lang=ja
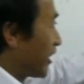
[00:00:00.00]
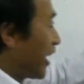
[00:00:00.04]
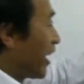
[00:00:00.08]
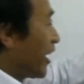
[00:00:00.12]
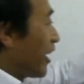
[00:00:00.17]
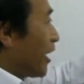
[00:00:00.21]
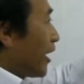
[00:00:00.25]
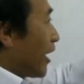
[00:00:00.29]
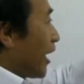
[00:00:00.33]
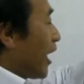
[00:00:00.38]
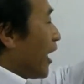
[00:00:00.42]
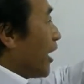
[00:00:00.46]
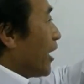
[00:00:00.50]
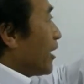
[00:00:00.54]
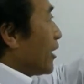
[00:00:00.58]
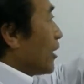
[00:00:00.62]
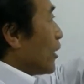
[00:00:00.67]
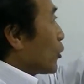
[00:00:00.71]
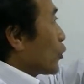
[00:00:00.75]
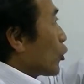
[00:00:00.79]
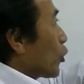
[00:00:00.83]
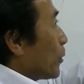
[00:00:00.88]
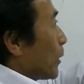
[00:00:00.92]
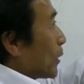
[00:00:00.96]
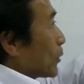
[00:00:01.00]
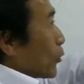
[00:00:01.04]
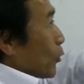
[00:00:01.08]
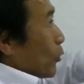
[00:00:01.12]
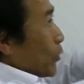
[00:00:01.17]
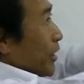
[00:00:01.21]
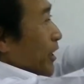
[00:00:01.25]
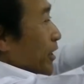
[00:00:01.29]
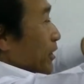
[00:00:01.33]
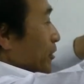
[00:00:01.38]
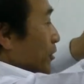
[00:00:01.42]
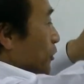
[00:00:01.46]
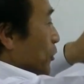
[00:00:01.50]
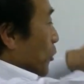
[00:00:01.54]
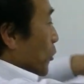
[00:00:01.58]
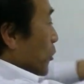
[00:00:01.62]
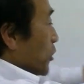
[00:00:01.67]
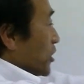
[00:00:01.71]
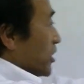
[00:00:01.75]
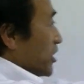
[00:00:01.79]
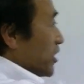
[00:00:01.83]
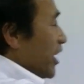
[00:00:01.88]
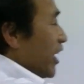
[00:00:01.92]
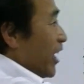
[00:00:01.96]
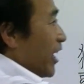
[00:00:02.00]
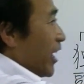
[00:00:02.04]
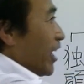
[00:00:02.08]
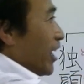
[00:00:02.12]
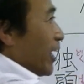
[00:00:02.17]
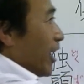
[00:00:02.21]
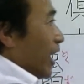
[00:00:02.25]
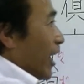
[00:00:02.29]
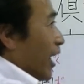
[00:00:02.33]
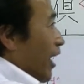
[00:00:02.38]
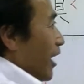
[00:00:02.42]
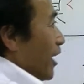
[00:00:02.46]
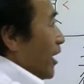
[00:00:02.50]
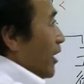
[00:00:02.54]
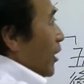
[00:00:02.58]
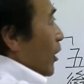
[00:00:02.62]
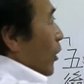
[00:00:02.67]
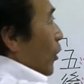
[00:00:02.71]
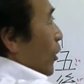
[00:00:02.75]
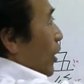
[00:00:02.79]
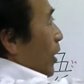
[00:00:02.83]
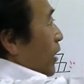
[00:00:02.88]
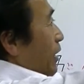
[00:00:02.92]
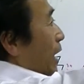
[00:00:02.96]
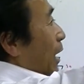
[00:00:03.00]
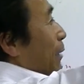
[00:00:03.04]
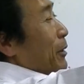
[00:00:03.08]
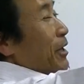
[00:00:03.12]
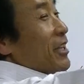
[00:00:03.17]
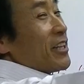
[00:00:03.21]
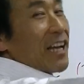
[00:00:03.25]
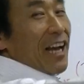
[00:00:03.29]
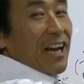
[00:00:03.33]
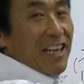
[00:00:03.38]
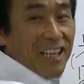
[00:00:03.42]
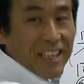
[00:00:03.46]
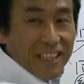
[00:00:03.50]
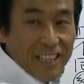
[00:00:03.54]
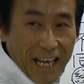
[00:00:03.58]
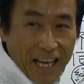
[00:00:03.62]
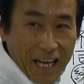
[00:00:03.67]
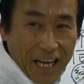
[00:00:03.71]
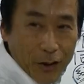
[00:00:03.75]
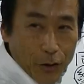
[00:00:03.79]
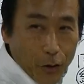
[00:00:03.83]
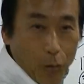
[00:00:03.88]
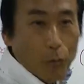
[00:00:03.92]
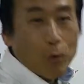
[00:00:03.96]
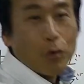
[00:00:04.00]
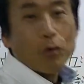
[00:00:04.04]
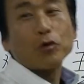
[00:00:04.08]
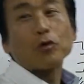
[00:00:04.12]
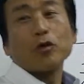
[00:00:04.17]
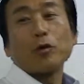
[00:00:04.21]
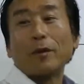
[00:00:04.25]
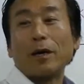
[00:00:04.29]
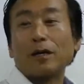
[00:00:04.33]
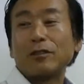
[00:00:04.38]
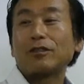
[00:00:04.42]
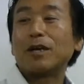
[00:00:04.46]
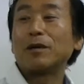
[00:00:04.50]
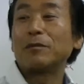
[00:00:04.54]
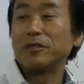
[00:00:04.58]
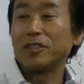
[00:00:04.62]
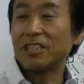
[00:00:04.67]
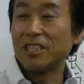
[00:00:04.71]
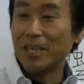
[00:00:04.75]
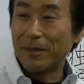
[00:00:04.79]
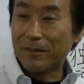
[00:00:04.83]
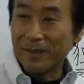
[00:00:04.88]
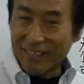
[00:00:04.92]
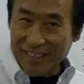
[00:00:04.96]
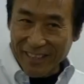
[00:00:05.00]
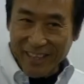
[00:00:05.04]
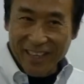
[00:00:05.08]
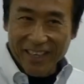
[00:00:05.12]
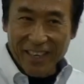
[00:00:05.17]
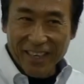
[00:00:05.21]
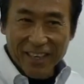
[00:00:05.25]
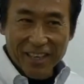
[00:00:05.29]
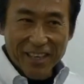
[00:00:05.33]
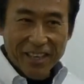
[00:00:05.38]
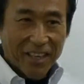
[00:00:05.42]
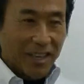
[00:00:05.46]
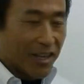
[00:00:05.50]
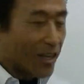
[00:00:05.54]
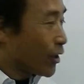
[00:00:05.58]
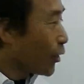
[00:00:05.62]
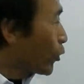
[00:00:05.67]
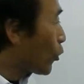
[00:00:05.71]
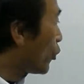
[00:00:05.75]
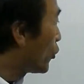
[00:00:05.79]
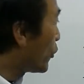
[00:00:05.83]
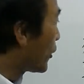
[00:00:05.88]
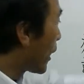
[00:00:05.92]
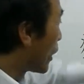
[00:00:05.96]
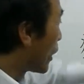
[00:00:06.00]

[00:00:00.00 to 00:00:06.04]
ねあトマトを連想してあ食べたいなと思うこともあるかもしれませんこれ